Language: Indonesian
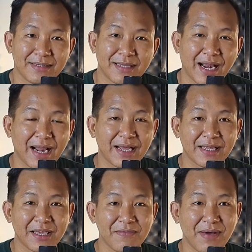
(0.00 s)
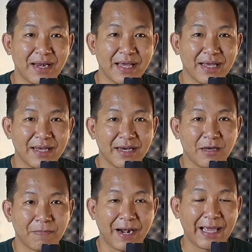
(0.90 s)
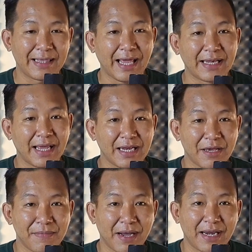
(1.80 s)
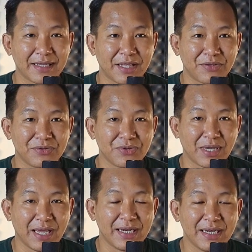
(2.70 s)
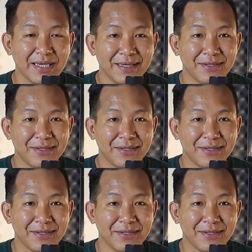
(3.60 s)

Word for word: sekarang gimana uh, perakitannya ini yang bakal kita tunjukin.